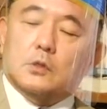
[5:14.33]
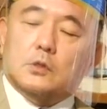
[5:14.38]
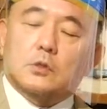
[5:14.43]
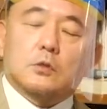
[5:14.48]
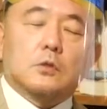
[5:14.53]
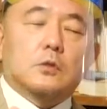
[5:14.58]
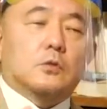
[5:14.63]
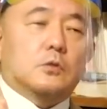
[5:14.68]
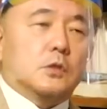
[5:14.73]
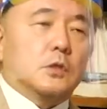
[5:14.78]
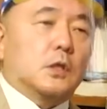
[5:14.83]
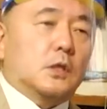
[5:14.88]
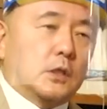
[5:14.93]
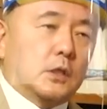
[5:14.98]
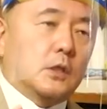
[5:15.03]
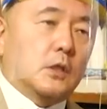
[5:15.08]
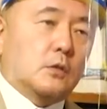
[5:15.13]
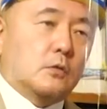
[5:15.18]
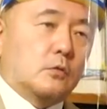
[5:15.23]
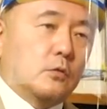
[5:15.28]
種類としては
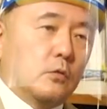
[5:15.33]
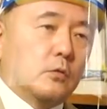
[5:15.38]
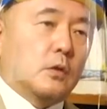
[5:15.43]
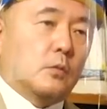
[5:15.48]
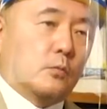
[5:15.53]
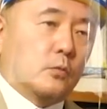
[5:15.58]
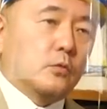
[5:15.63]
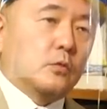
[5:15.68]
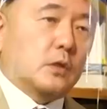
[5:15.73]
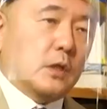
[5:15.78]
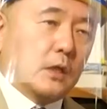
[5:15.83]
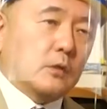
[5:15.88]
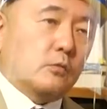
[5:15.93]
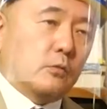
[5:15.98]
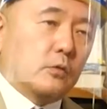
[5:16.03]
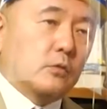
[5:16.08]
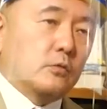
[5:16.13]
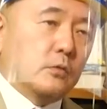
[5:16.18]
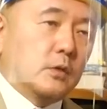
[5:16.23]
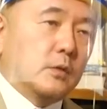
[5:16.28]
似ているようなものだ
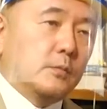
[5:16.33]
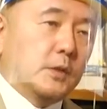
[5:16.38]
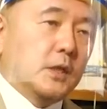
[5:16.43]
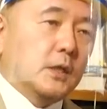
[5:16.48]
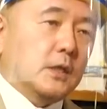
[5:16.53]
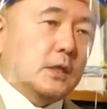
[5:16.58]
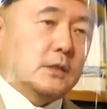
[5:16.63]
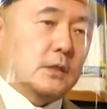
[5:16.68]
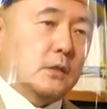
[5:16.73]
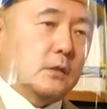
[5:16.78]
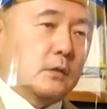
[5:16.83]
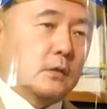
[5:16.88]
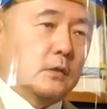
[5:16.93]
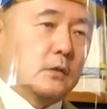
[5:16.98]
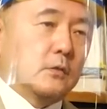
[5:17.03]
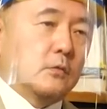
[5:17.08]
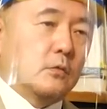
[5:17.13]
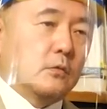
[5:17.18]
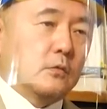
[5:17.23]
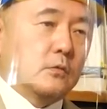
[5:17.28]
という意味で風
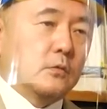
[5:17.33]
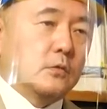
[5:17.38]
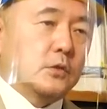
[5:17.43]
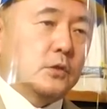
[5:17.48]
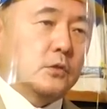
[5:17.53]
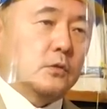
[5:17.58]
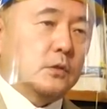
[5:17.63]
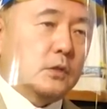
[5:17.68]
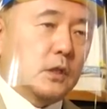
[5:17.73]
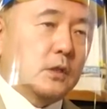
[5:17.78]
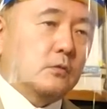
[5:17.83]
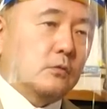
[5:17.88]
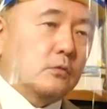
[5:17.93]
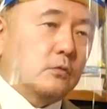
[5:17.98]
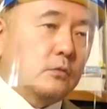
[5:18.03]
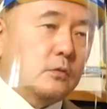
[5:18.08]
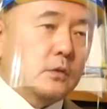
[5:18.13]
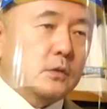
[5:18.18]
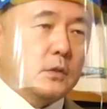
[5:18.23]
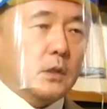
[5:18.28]
邪との種類だということですね。
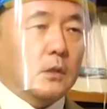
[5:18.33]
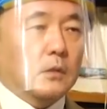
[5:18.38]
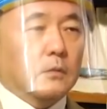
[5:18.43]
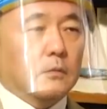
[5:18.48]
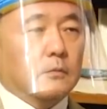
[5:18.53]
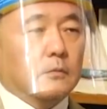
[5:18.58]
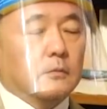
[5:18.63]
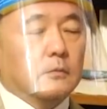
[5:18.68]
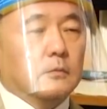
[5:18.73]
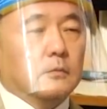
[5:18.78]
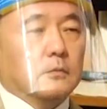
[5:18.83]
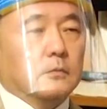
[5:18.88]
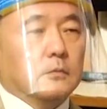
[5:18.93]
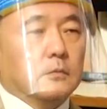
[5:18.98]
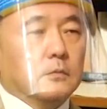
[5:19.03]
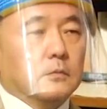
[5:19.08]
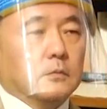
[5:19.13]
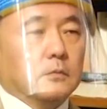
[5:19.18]
コロナウイルスってのはもう